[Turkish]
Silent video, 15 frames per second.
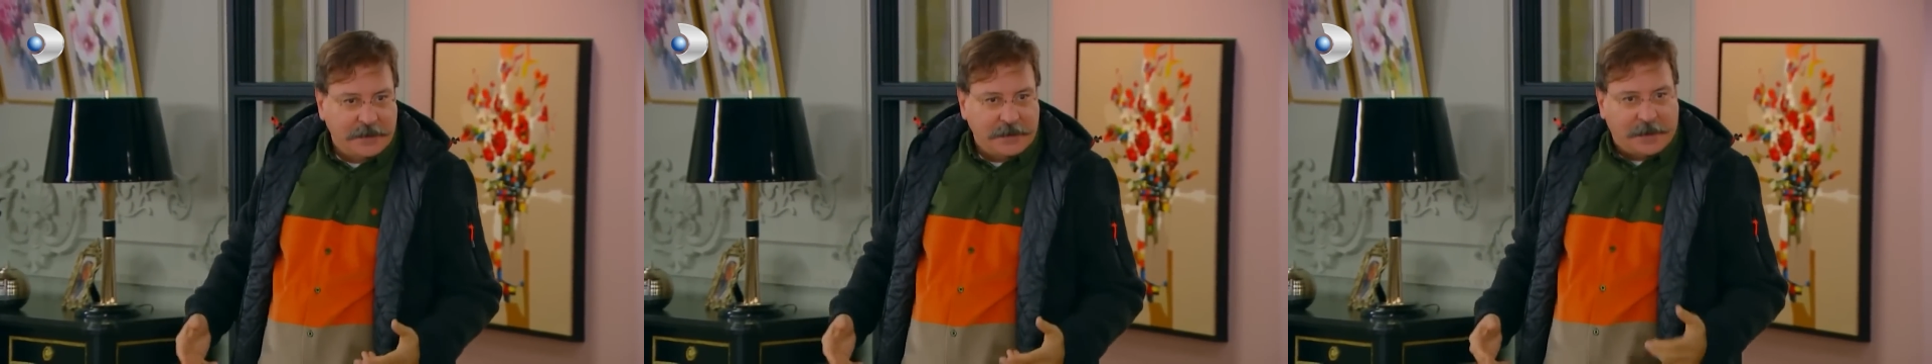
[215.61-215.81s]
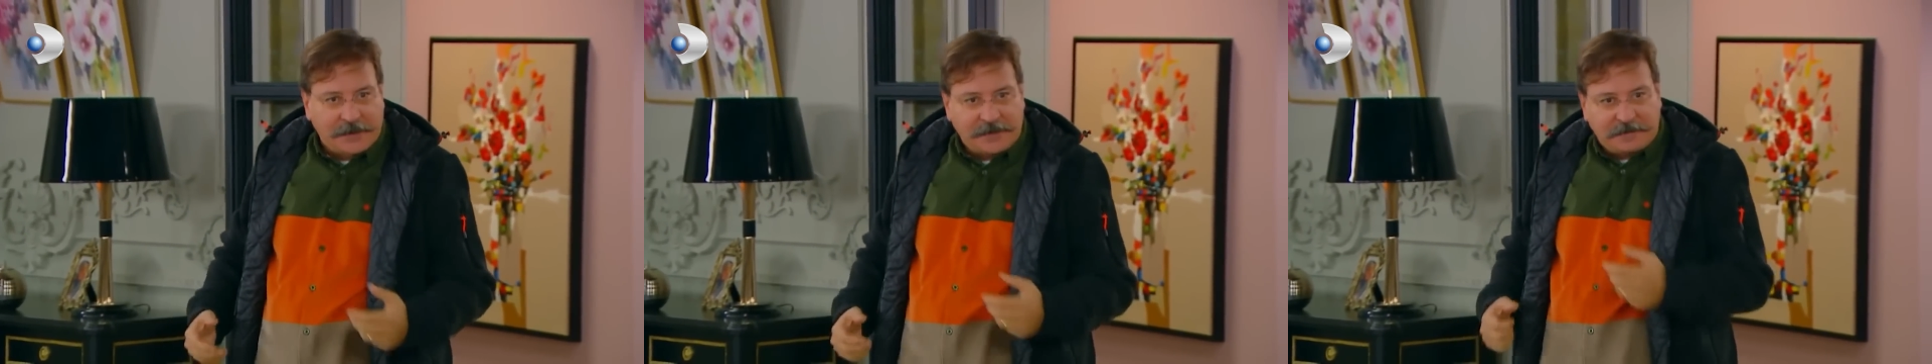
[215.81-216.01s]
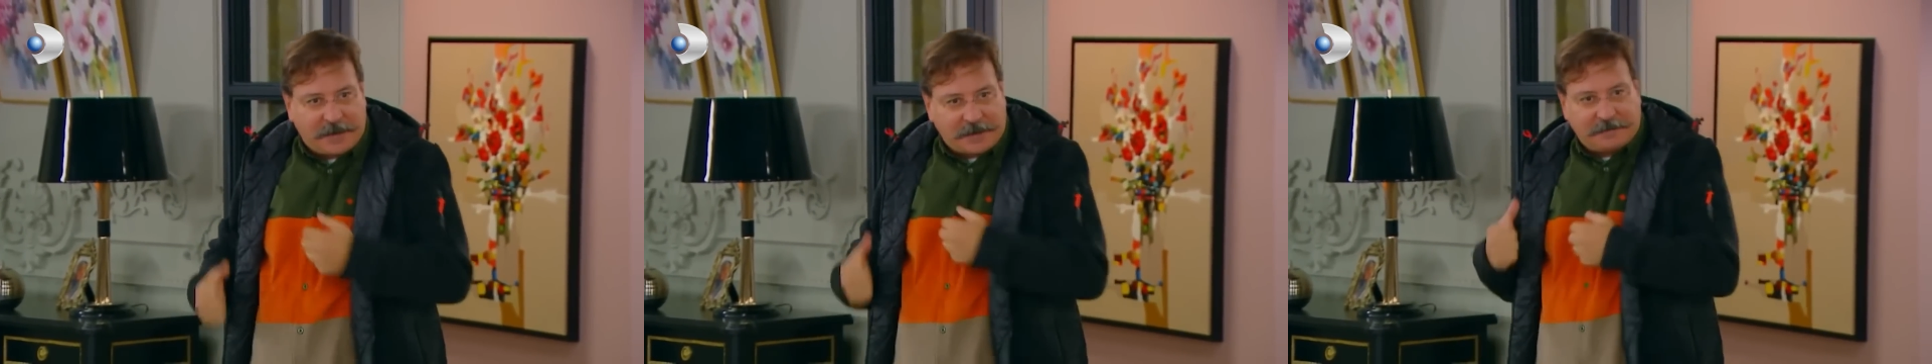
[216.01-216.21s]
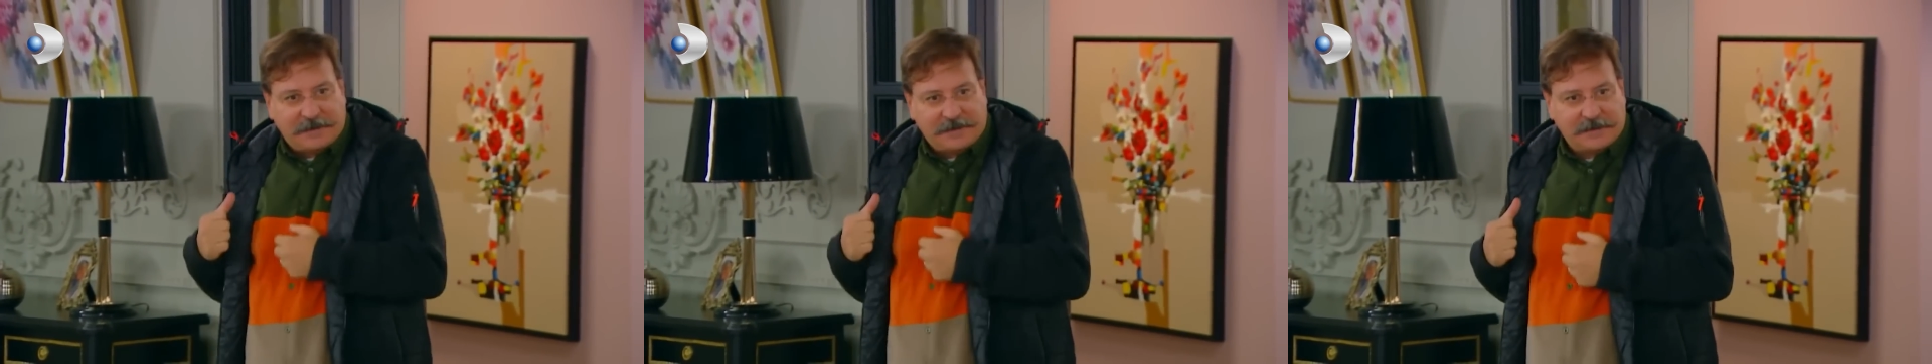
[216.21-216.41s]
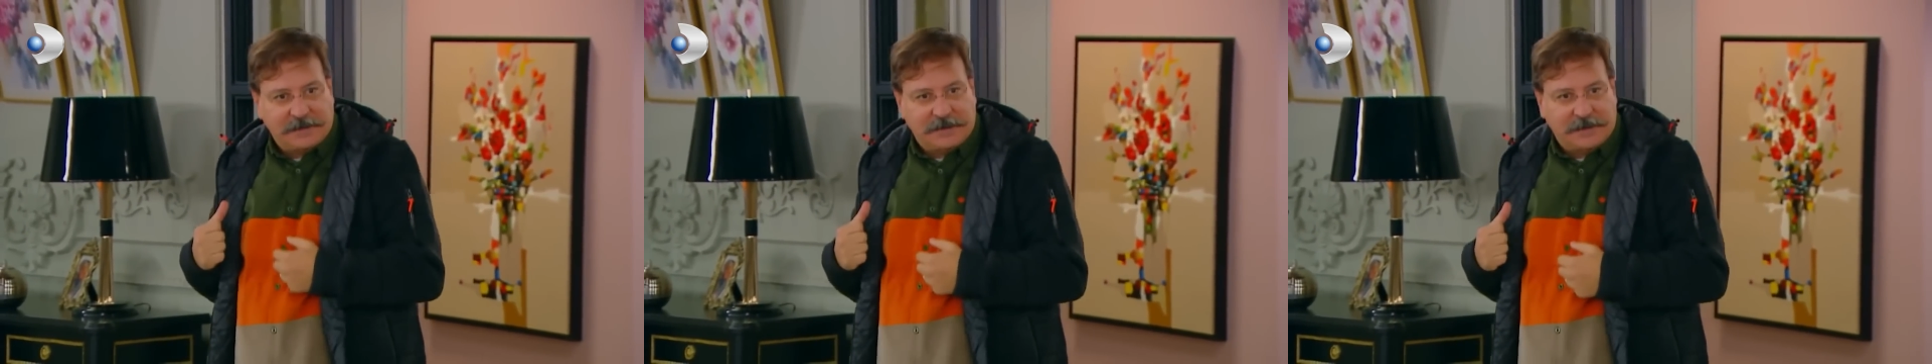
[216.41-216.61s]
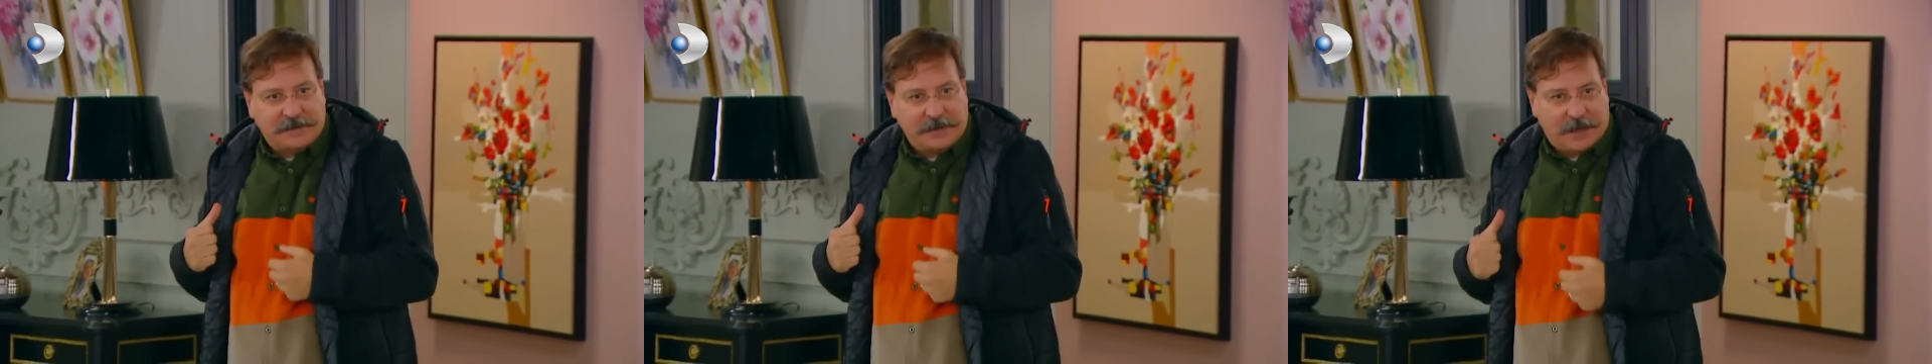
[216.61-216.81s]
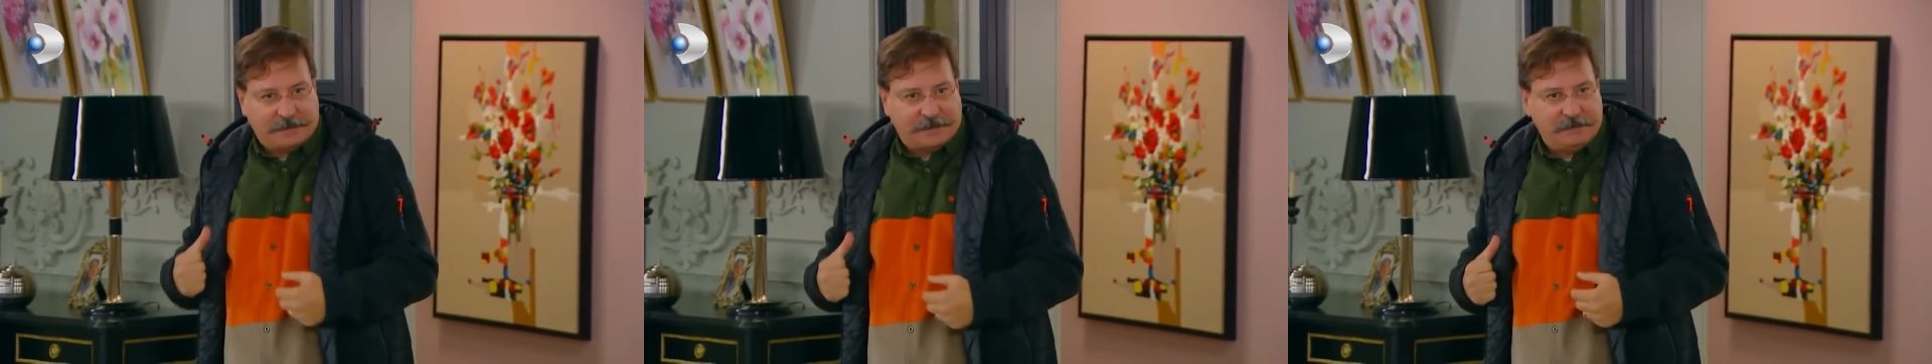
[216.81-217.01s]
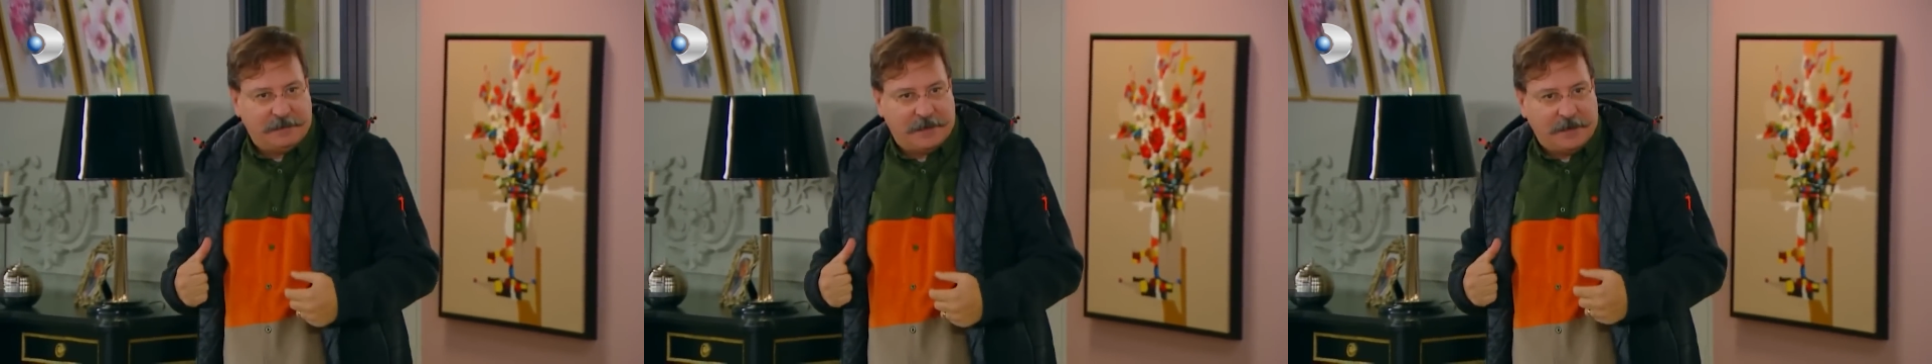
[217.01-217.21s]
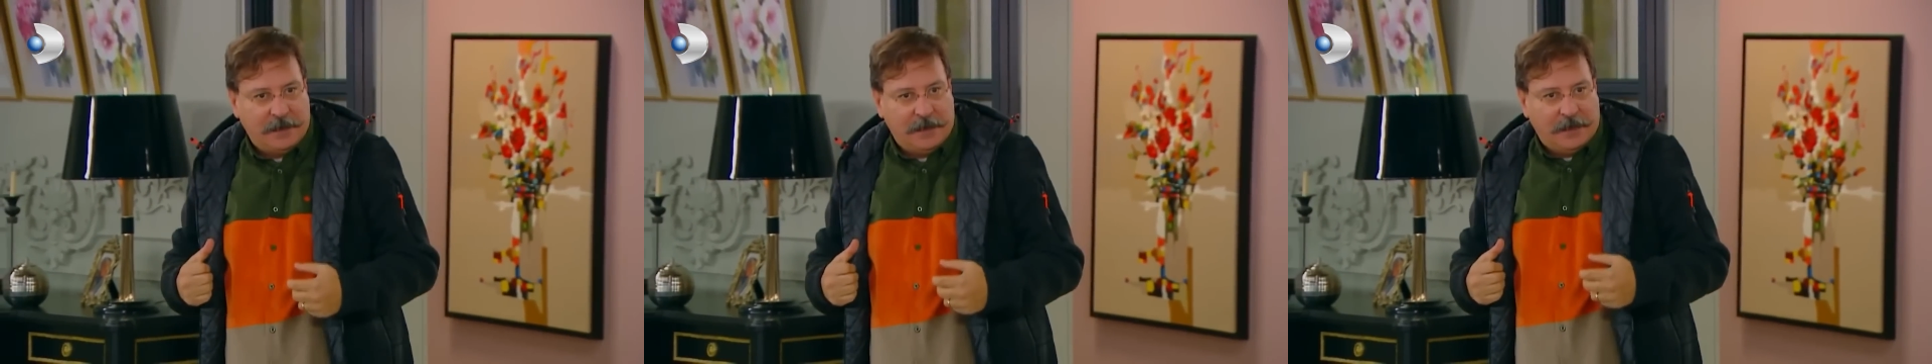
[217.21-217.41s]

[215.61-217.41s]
yalnız bırakmazsın diye şey yaptım ben.